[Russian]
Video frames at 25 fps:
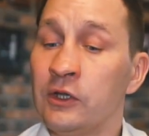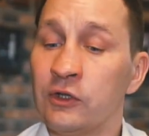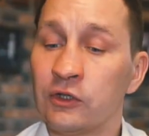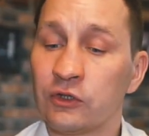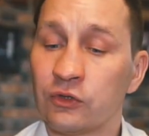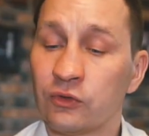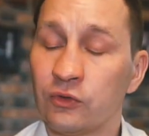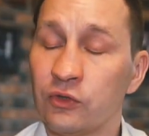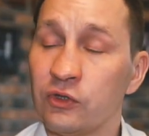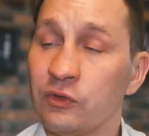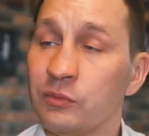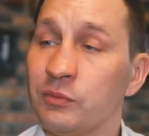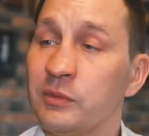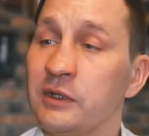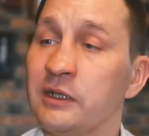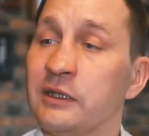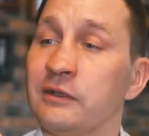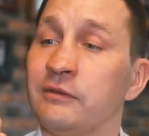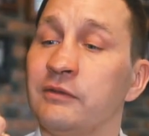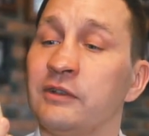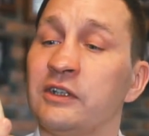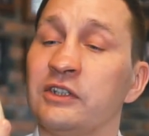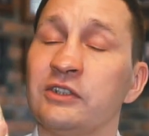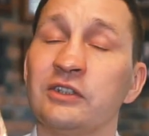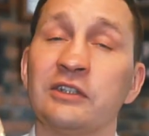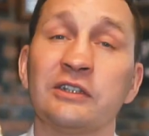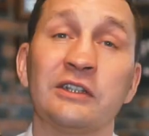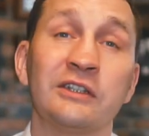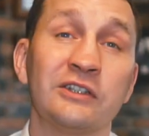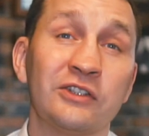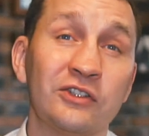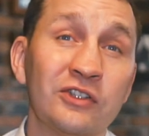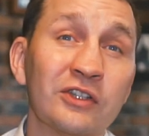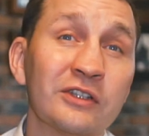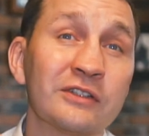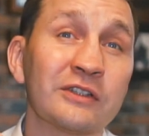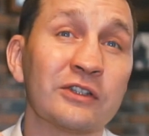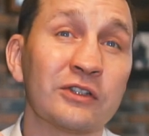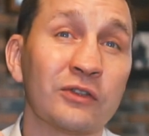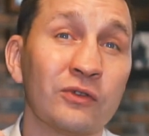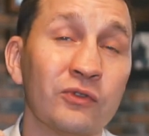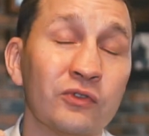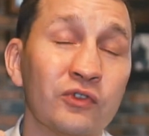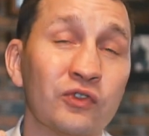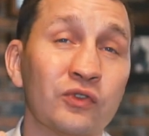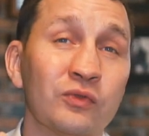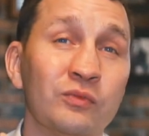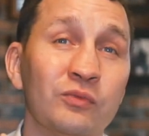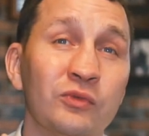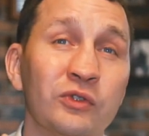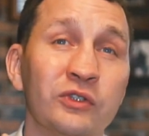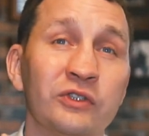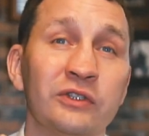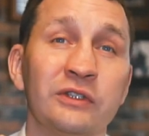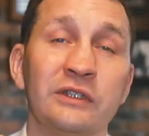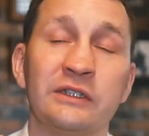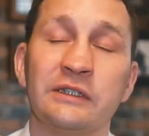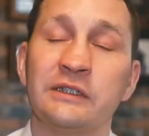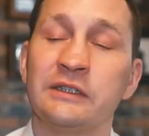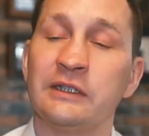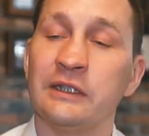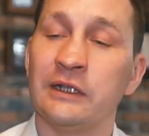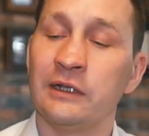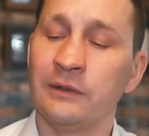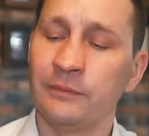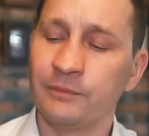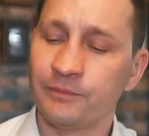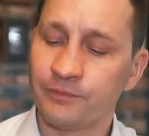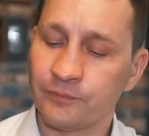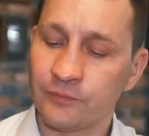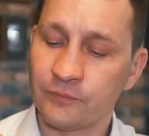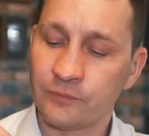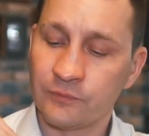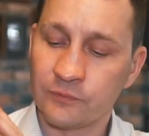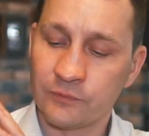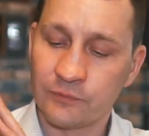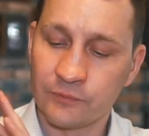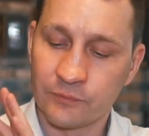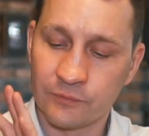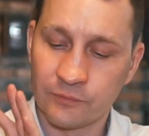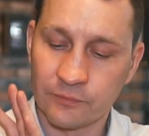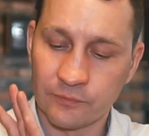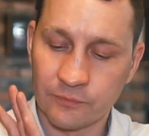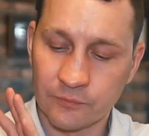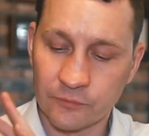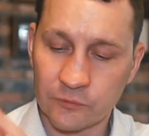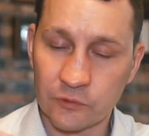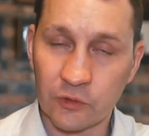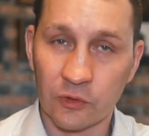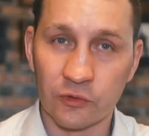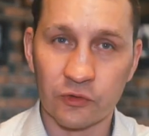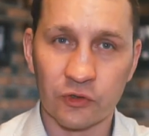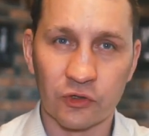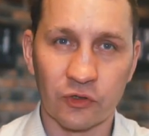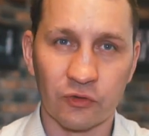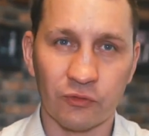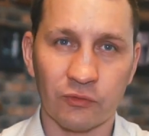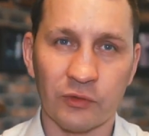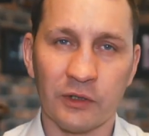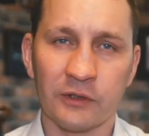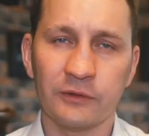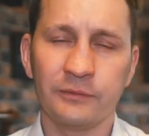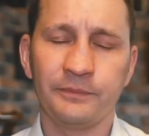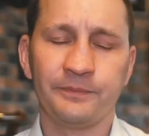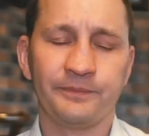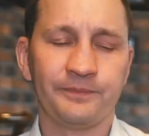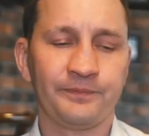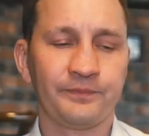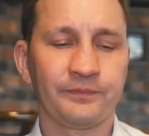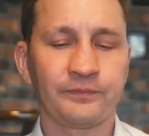Что немаловажно, здесь сейчас это очень модный стиль, non-sugar.